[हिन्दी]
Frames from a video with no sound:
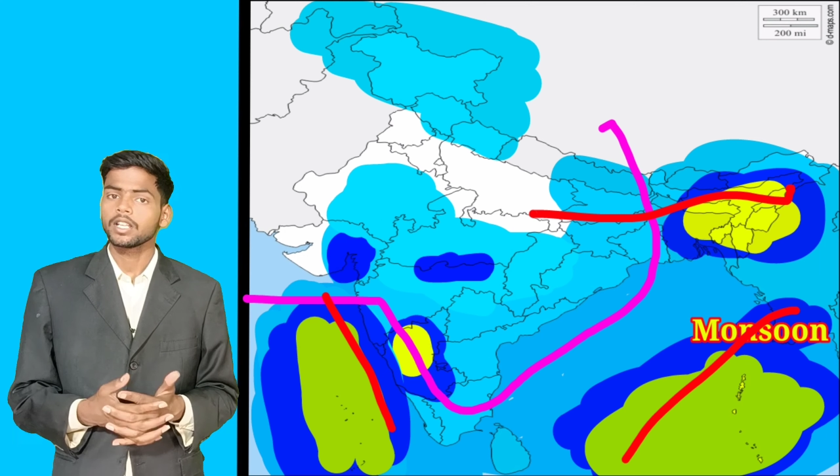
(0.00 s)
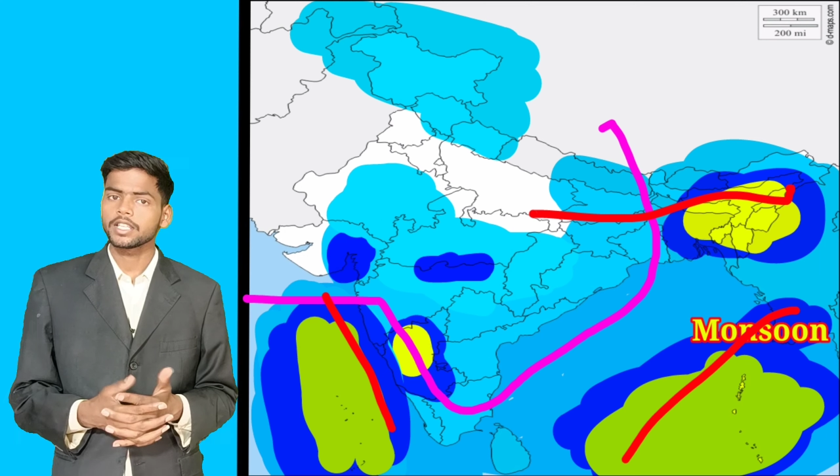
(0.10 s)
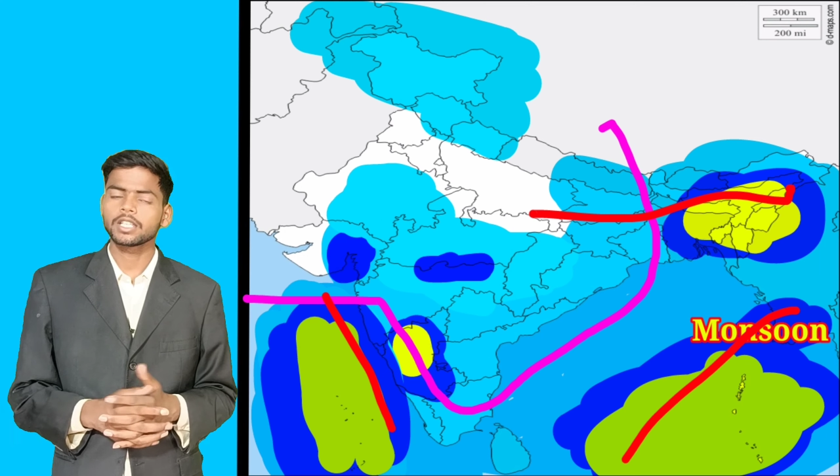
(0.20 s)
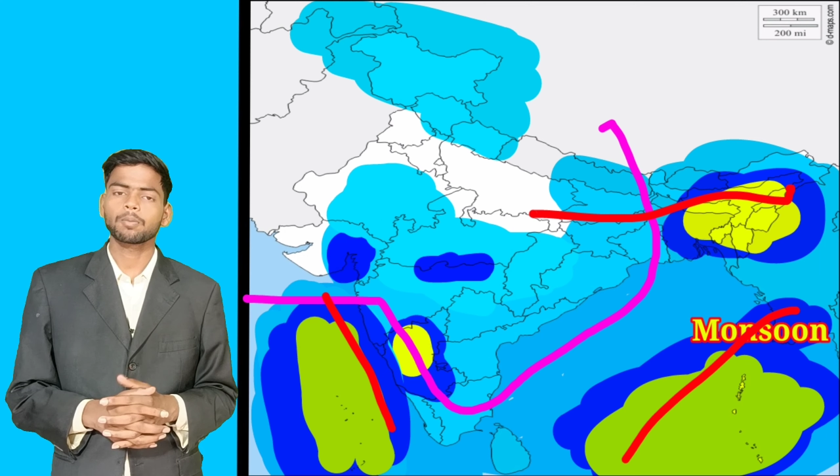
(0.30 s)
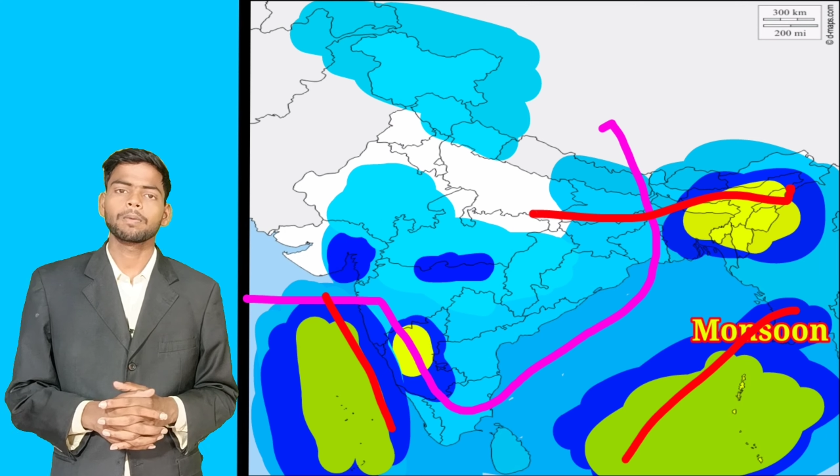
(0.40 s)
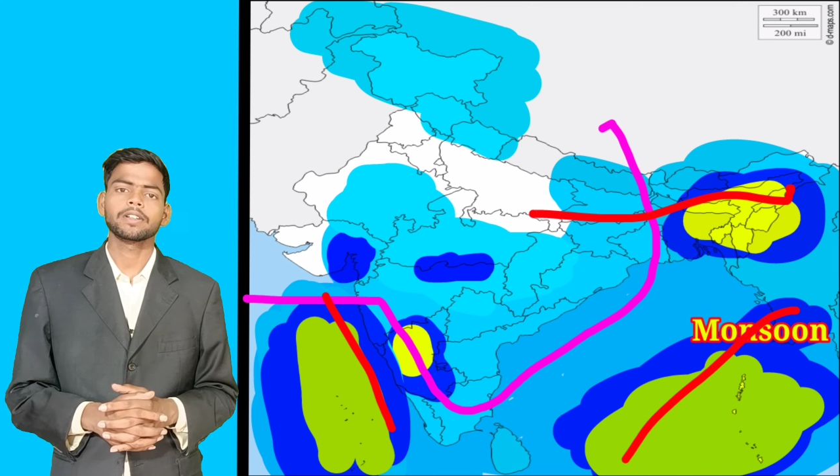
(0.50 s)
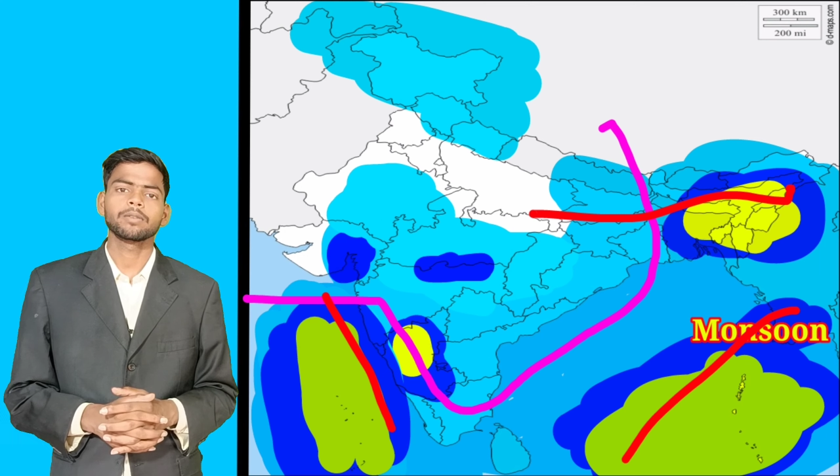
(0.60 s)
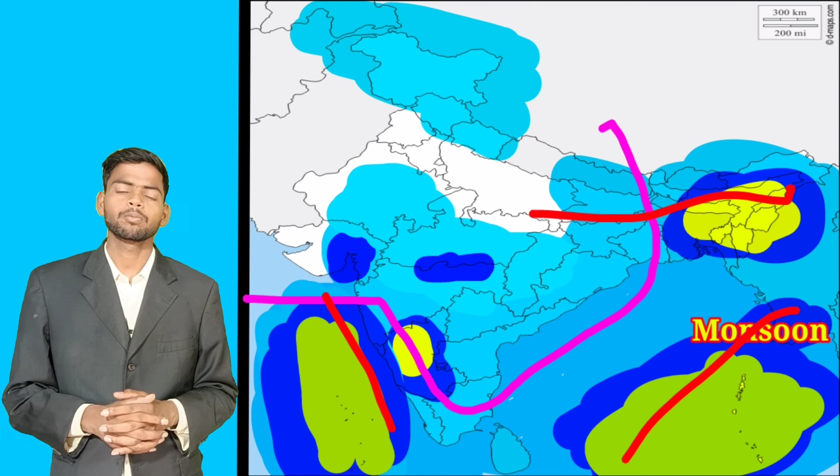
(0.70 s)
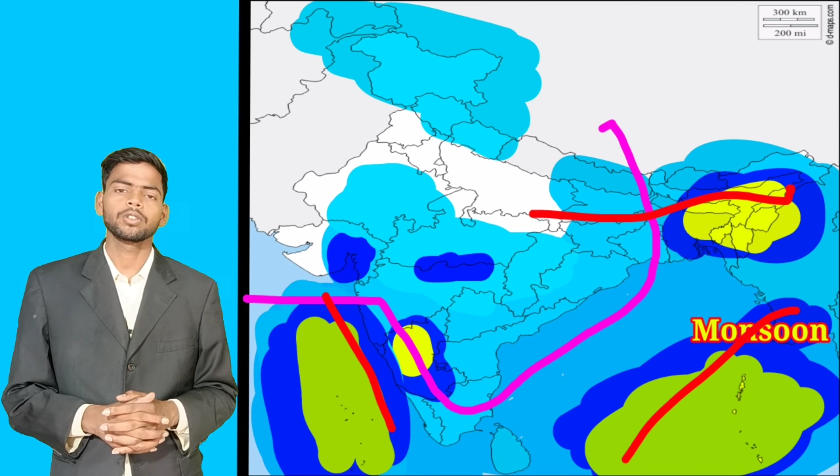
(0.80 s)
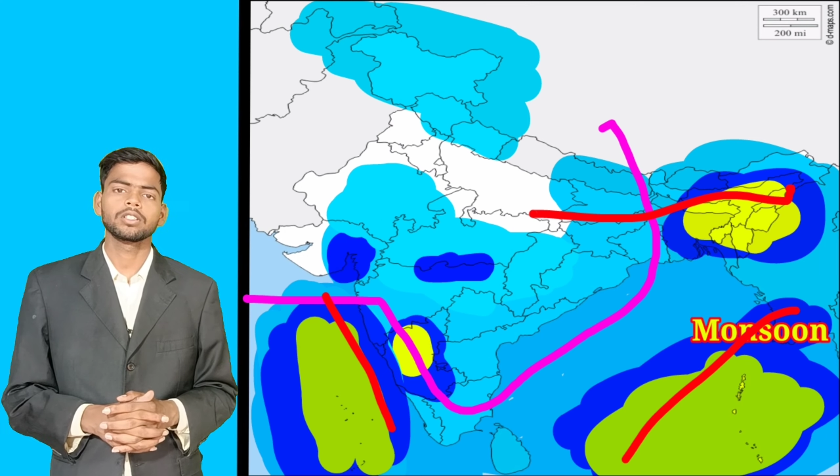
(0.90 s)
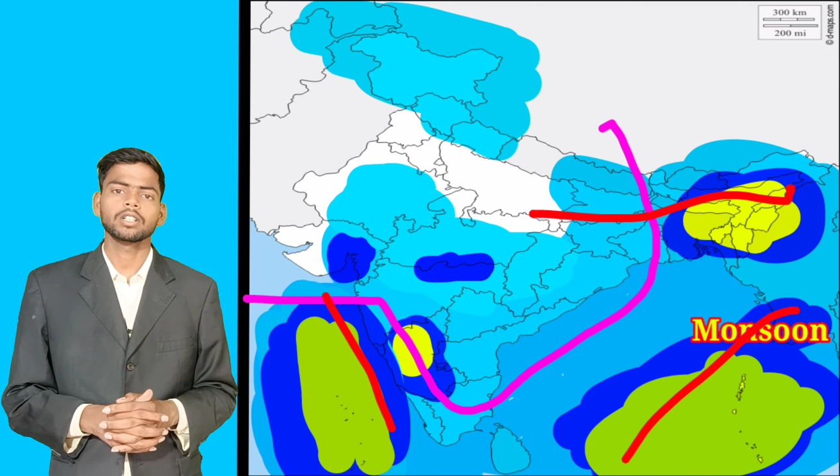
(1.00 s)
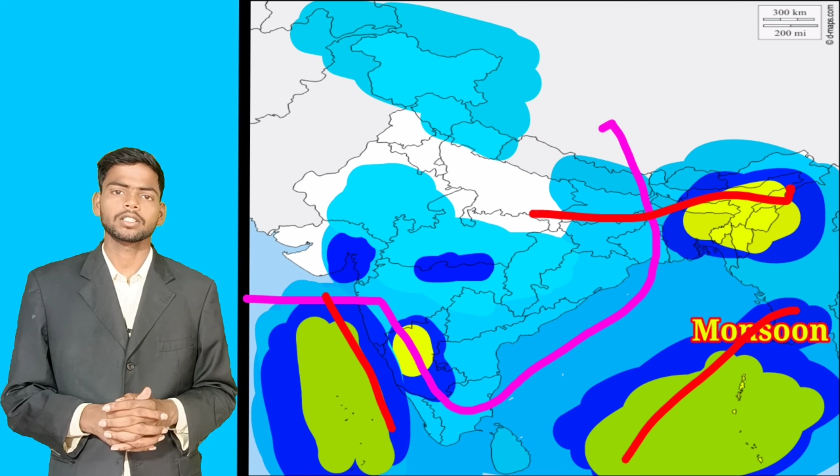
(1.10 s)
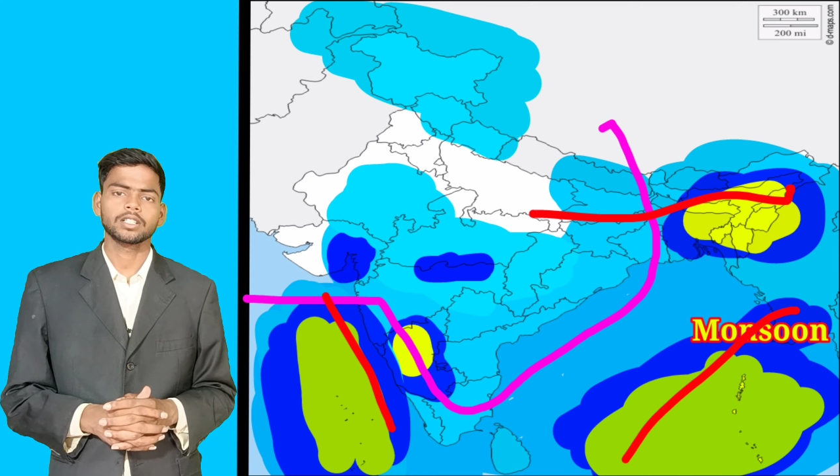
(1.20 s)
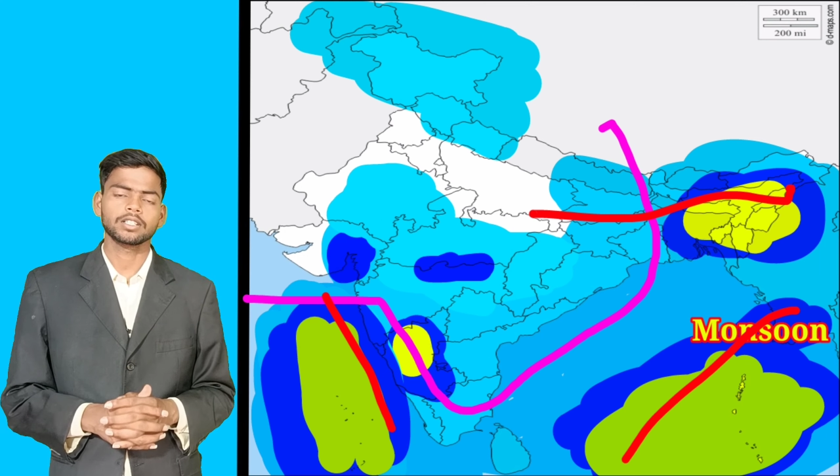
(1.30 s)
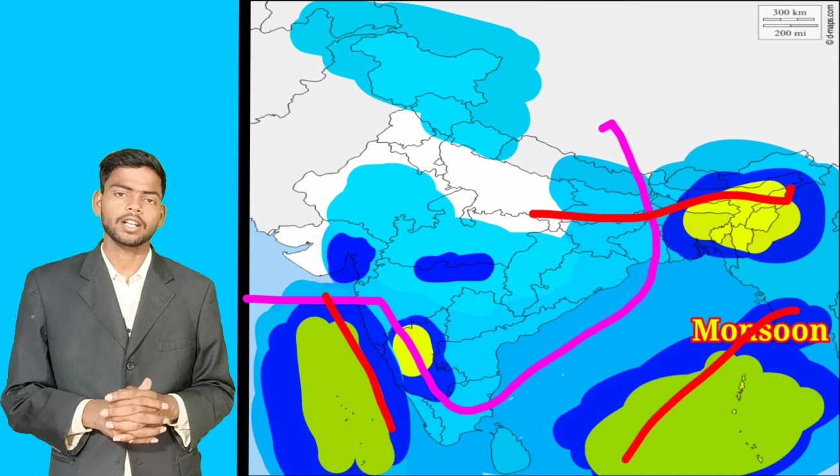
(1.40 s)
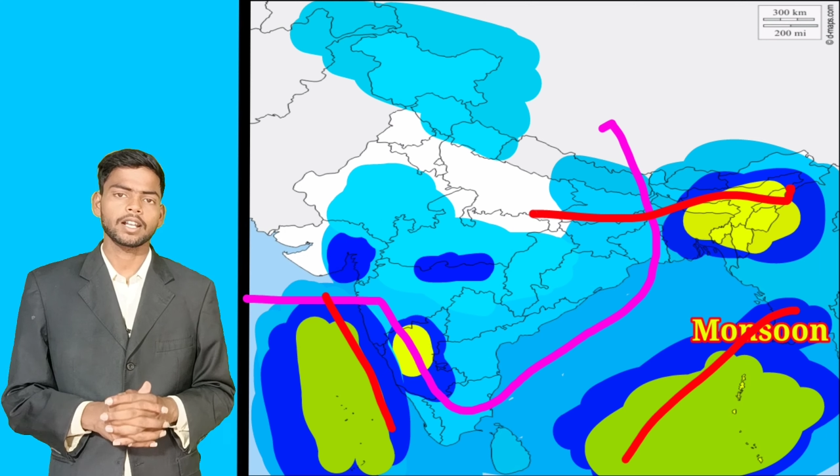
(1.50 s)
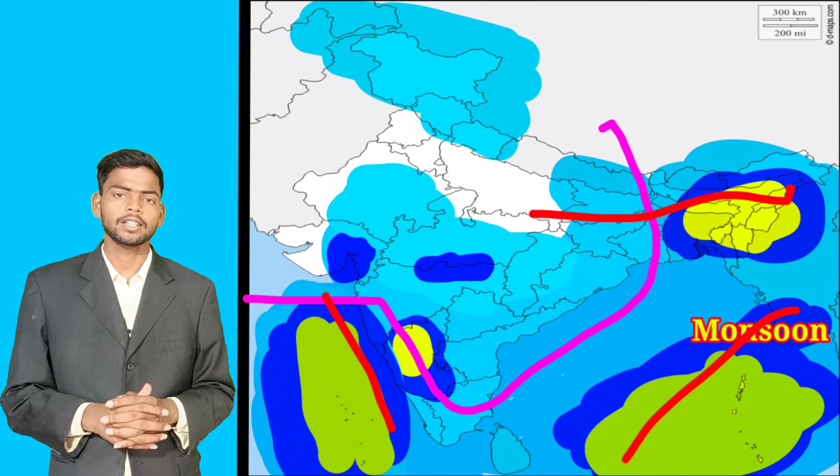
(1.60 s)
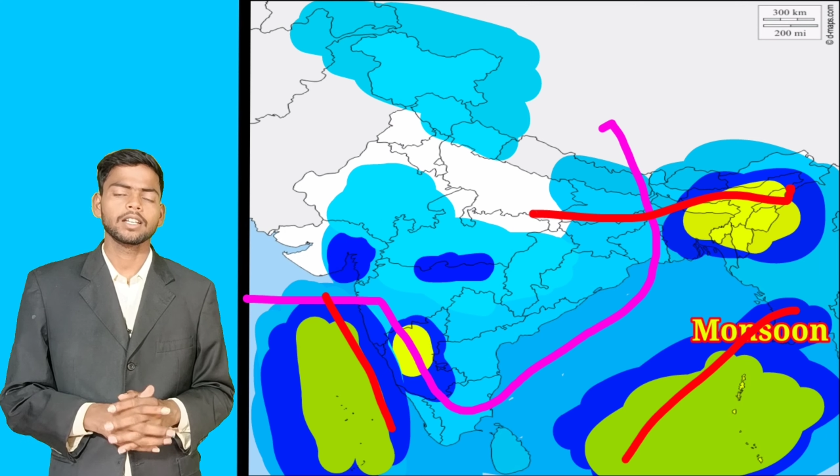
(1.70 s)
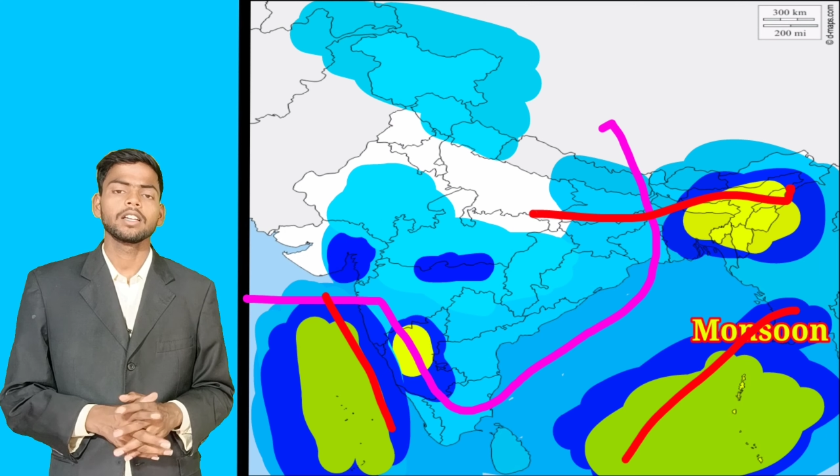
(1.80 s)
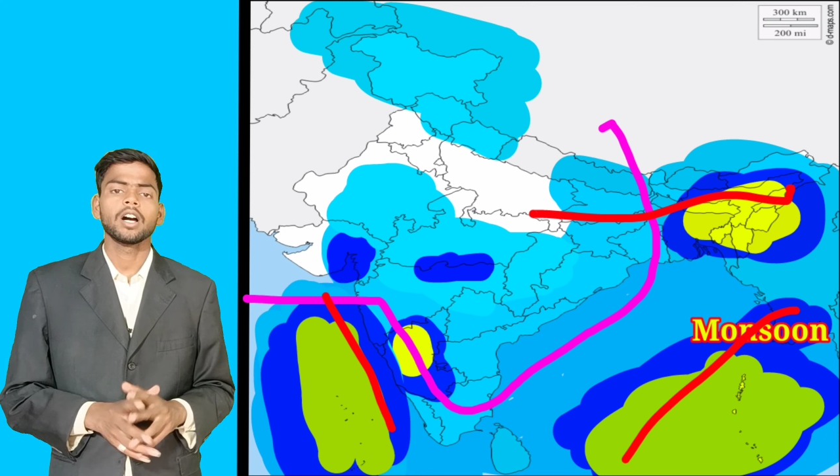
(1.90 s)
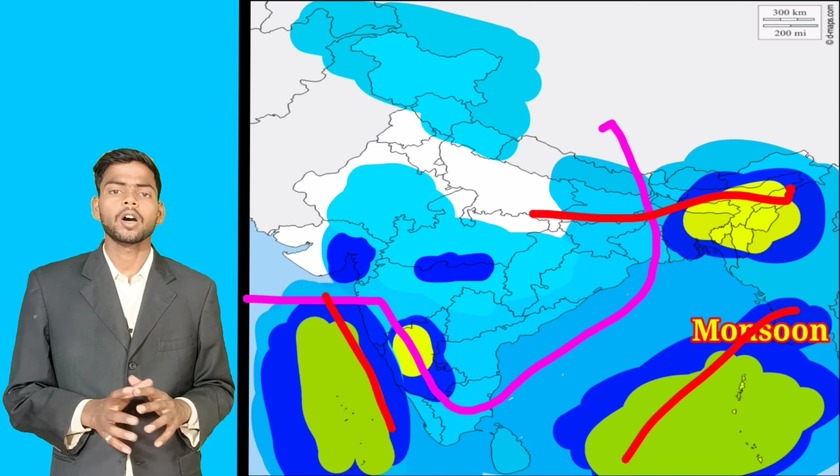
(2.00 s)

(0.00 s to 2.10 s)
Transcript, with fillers: इसकी प्रॉबलिटी पूरी तरह से नज़र आ रही है